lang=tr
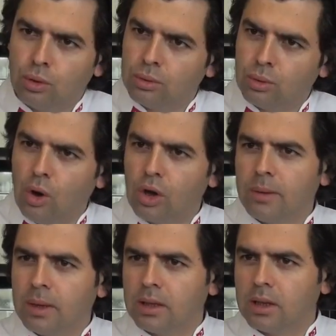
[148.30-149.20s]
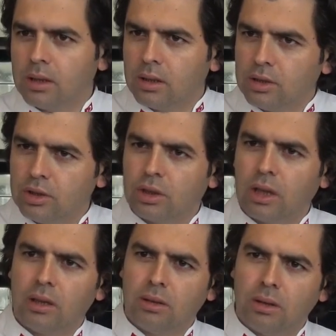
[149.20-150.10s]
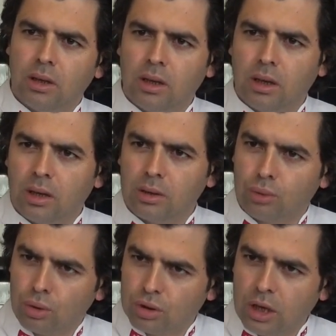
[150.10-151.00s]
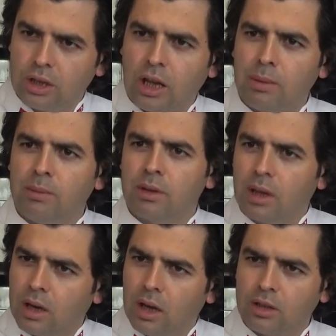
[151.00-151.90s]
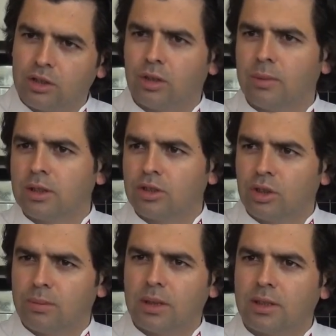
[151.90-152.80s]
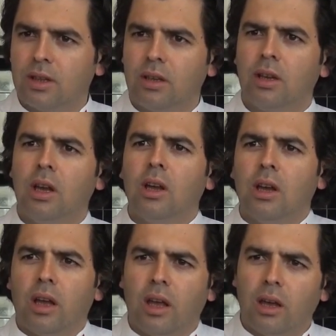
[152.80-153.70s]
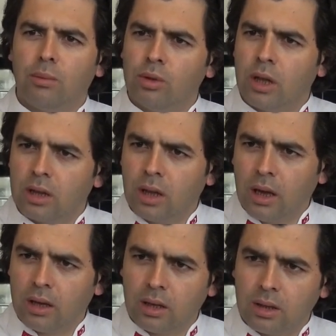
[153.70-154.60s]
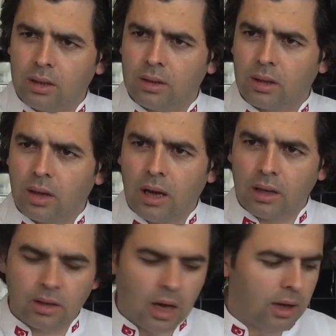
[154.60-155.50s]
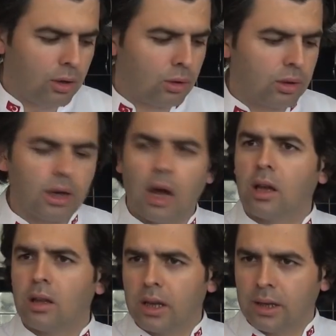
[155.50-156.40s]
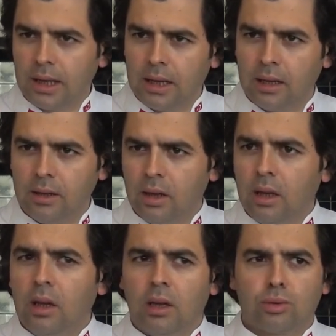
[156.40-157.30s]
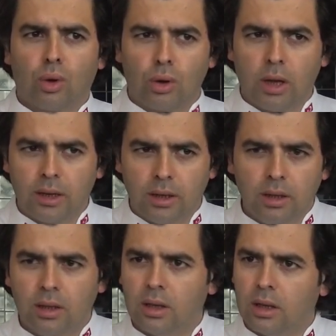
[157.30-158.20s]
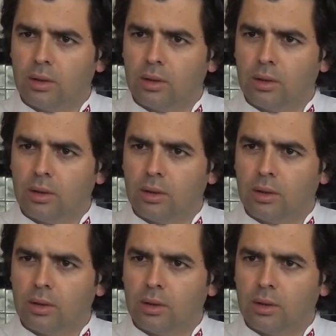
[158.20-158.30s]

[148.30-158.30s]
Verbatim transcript: doğramadır, işte e, sosların yapımında karıştırması, çırpması e, bunlara da gayet dahil oldular. Akıllarına gelen soruları e,